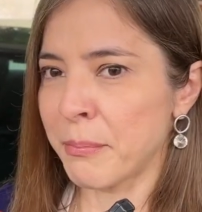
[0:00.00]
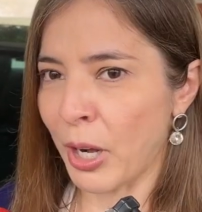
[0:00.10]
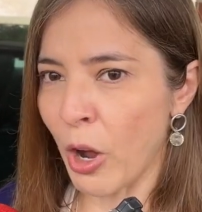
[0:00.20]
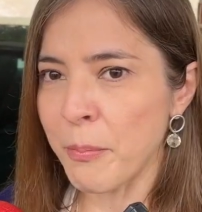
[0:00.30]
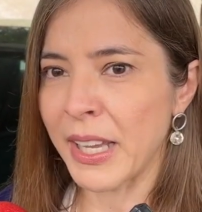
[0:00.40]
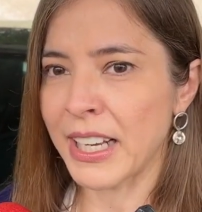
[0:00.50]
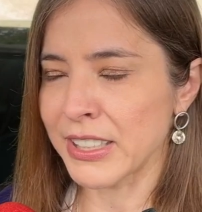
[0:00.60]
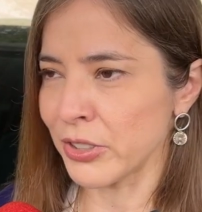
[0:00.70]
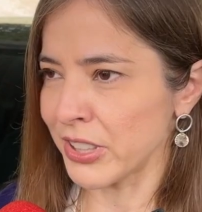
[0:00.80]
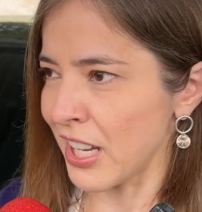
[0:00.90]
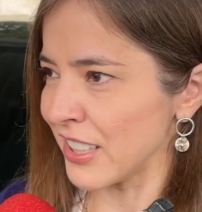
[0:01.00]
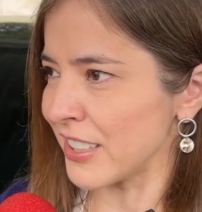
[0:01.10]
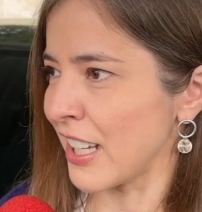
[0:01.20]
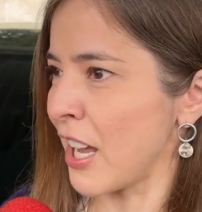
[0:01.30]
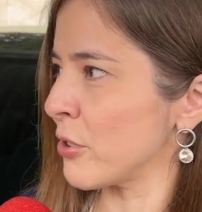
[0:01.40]
para
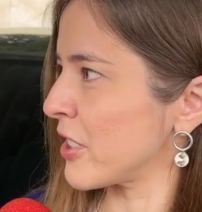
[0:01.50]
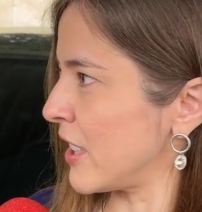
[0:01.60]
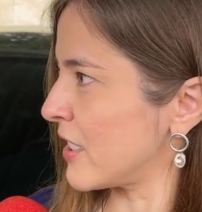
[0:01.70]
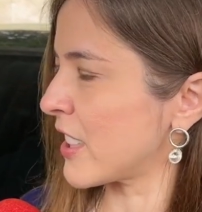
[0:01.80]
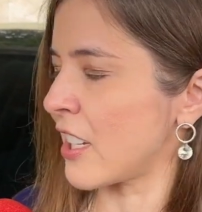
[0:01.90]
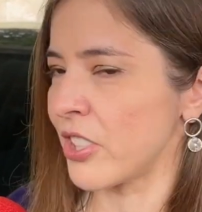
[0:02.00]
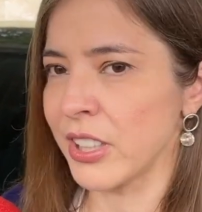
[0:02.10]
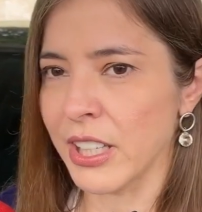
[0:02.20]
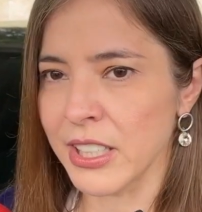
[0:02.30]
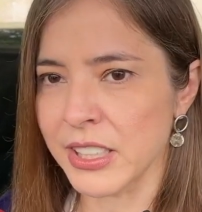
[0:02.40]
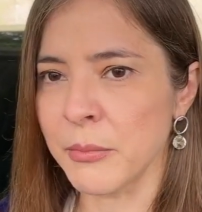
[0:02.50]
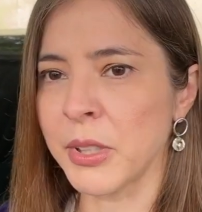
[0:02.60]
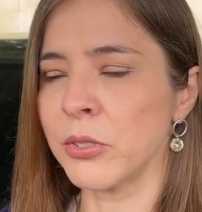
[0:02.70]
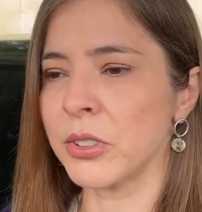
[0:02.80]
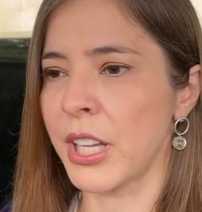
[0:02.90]
operacionalizar os kits que a gente tem
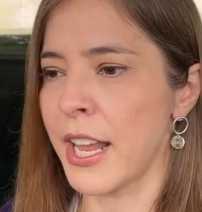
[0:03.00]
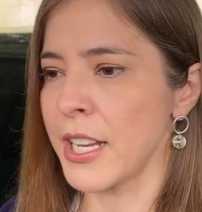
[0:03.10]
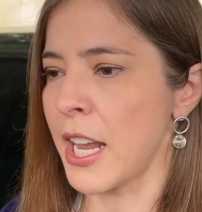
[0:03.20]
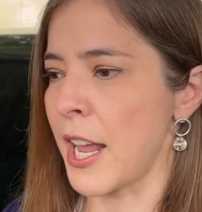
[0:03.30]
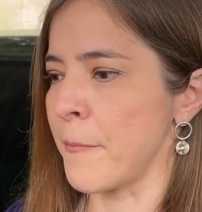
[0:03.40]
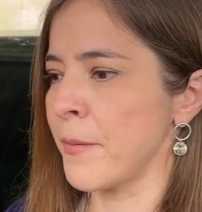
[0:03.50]
recebido do TRE.